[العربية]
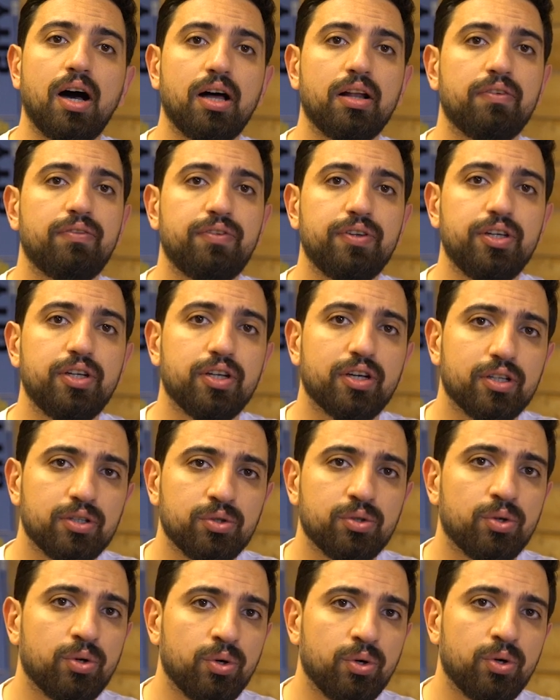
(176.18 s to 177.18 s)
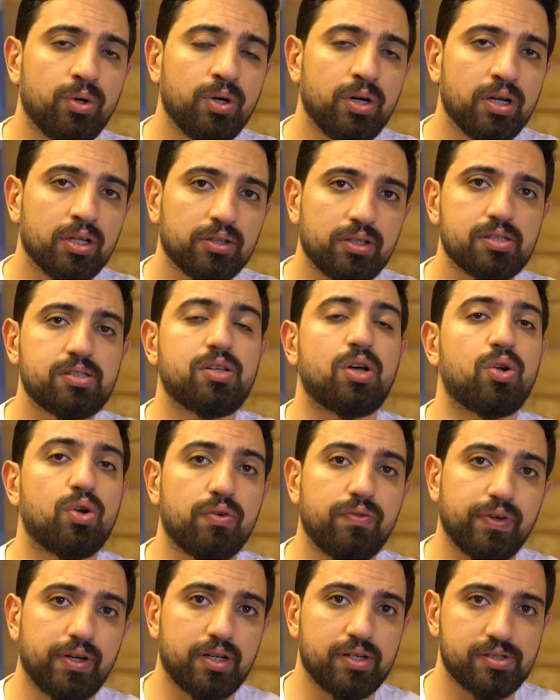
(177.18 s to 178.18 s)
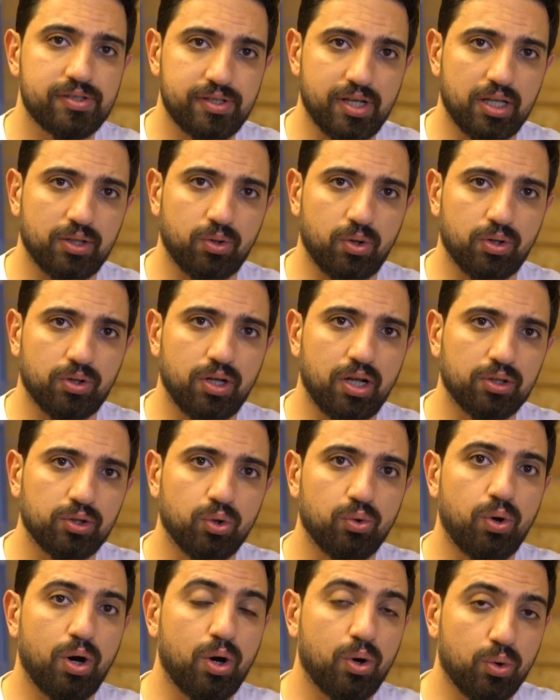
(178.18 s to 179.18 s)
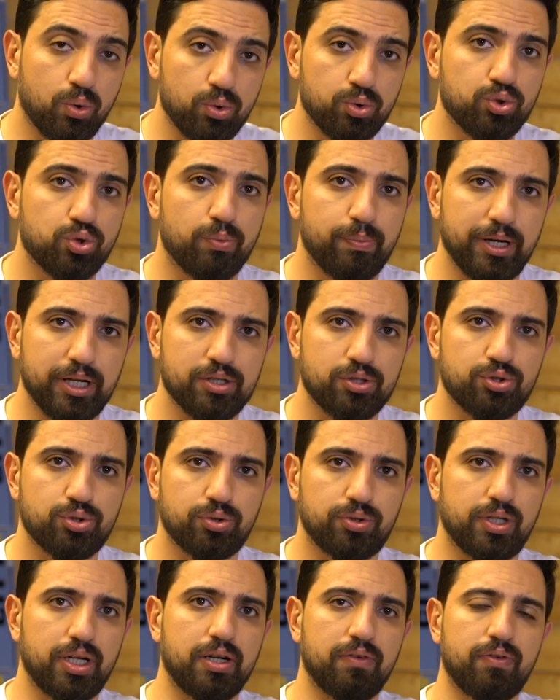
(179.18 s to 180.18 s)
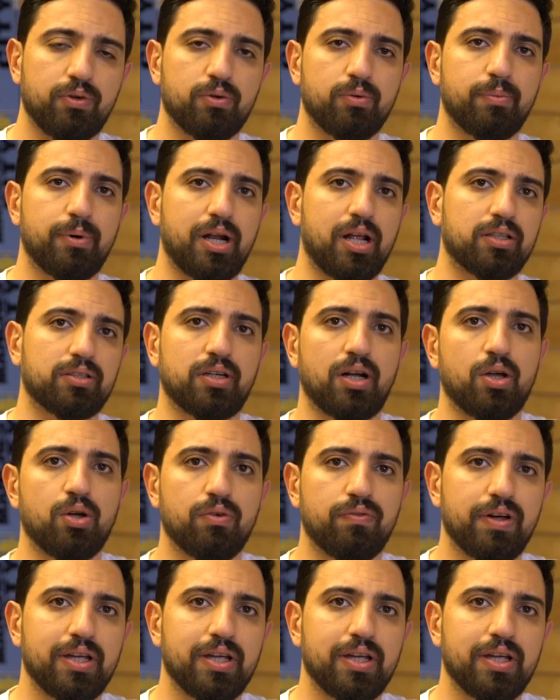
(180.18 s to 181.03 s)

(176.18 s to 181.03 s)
قال فيه انه تصرف كريستيانو رونالدو وخروجه بين الشوطين في مباراة رايو